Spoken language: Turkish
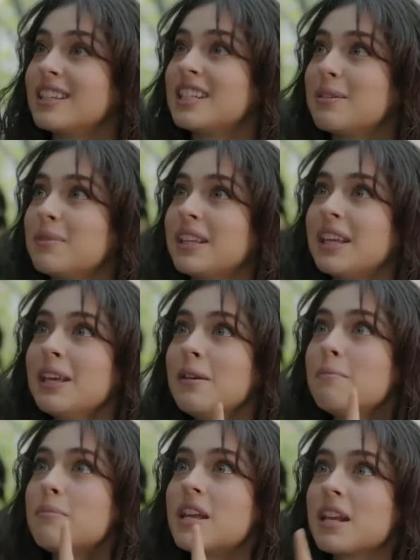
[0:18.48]
Şimdi
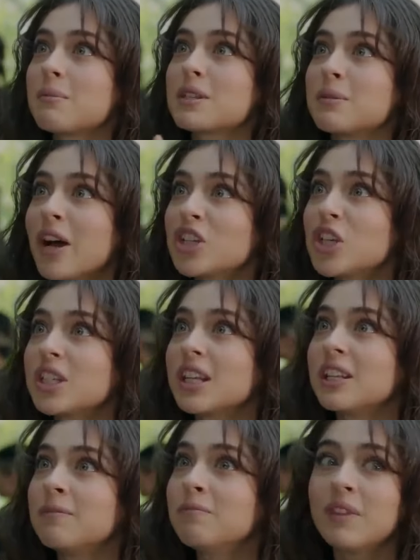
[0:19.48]
planımızı
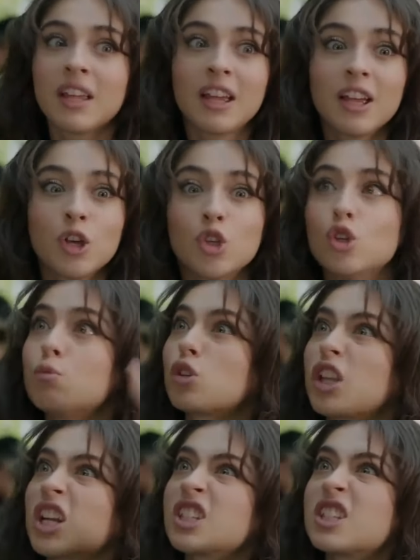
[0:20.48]
başlatalım.
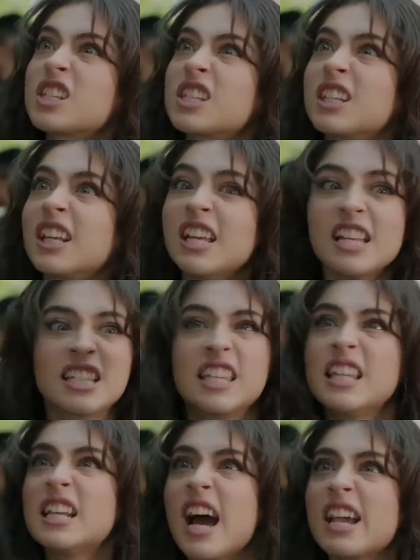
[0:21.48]
Yumruklar atılsın,
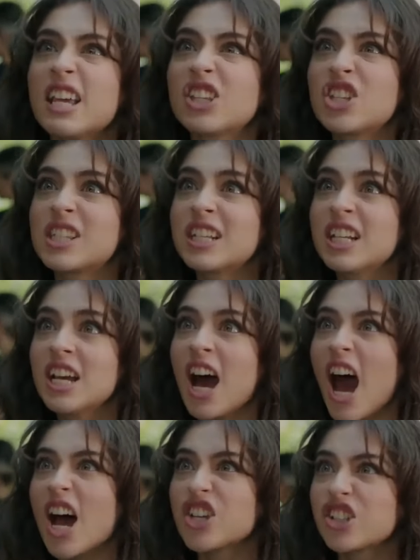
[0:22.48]
sinirler yatışsın,
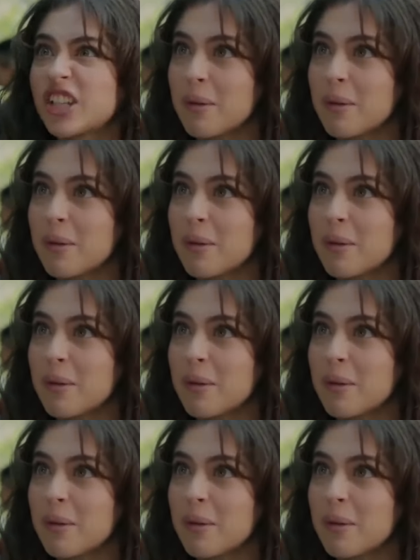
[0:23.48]
aşk